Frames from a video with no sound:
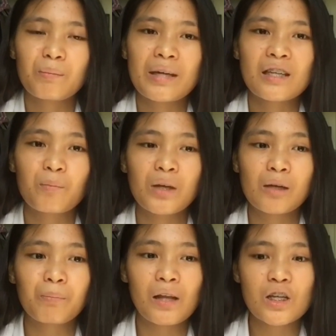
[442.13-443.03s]
may
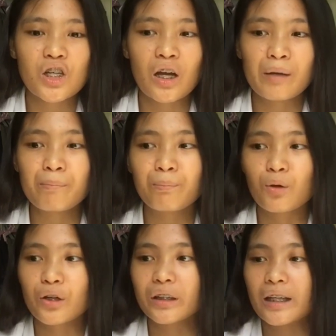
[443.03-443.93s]
sabihin pala siyang
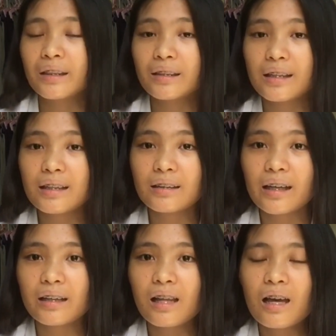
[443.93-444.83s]
important
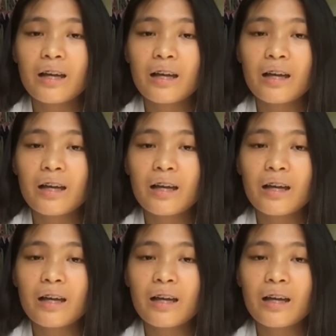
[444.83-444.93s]
detail,